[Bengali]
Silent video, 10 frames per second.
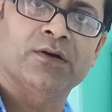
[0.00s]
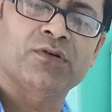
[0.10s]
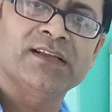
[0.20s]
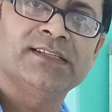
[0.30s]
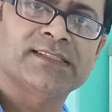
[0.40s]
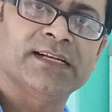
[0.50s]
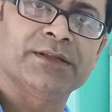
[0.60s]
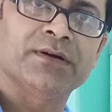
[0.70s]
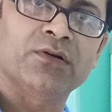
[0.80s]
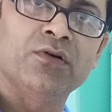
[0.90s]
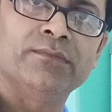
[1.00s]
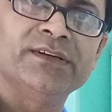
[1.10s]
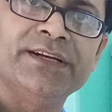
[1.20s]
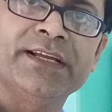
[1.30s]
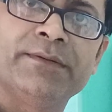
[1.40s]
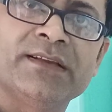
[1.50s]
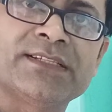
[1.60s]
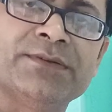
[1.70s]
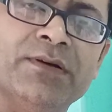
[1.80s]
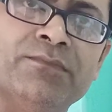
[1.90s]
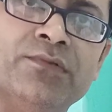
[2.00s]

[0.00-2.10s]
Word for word: ওরাইজা স্যাটিভা গম টিটিকা ম্যাস্টিভাম